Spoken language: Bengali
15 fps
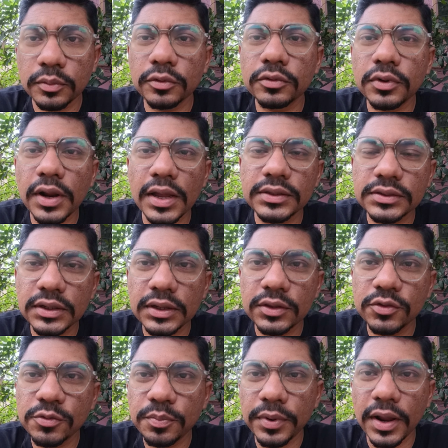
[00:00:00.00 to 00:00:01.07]
বন্ধুরা আজকে
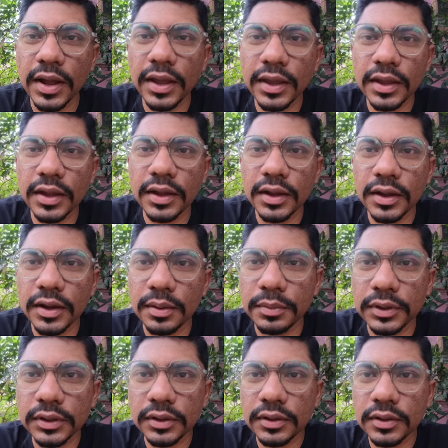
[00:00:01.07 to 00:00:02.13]
কিন্তু প্রায়
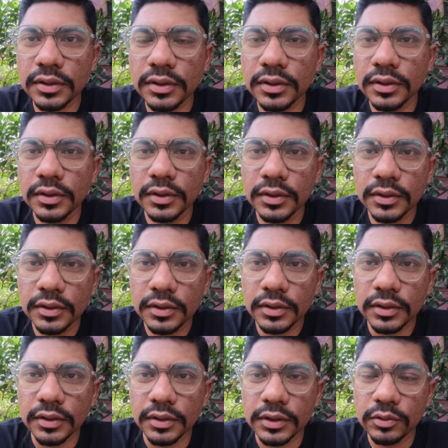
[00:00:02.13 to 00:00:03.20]
আমাদের
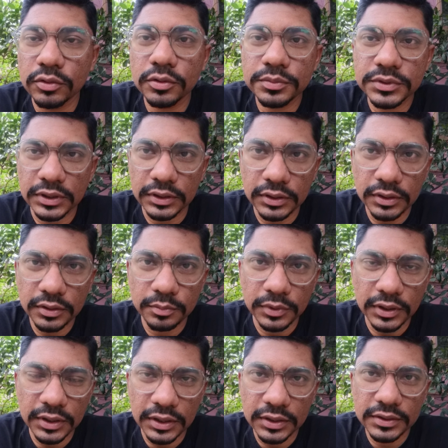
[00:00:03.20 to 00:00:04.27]
ইউটিউব চ্যানেলের
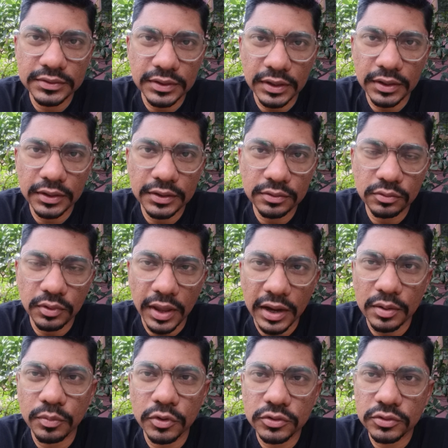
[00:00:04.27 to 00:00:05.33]
মানে কেডি সাইয়ের কিন্তু
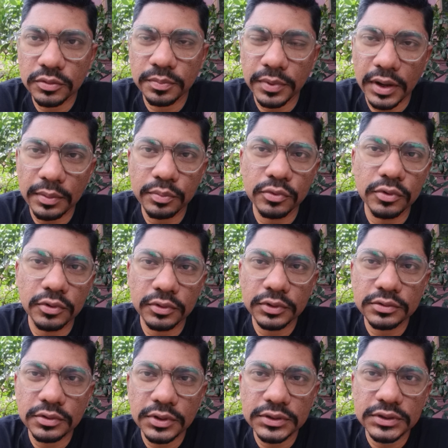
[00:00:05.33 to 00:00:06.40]
এক বছর প্রায় পূর্ণ
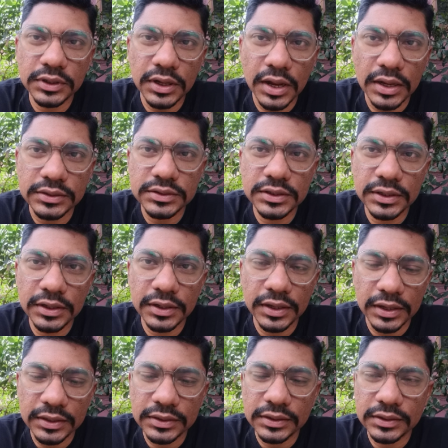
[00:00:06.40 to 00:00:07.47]
হতে চলেছে আজকের
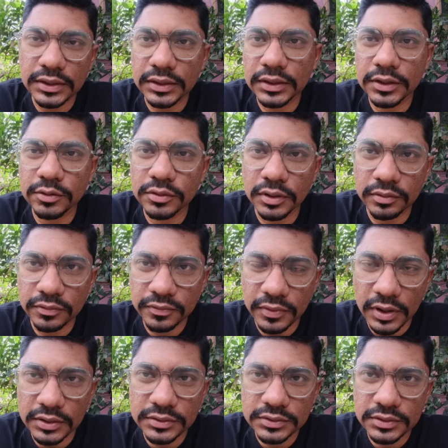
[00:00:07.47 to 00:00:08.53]
এই দিনটাতেই কিন্তু আমি
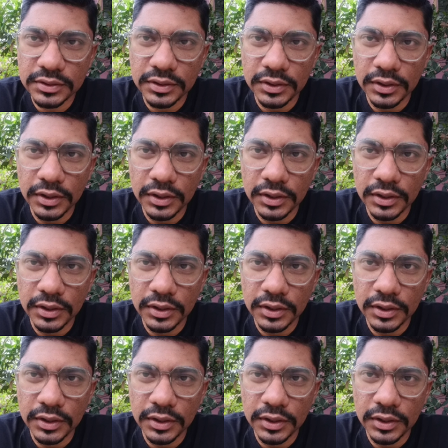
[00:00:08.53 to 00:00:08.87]
ফার্স্ট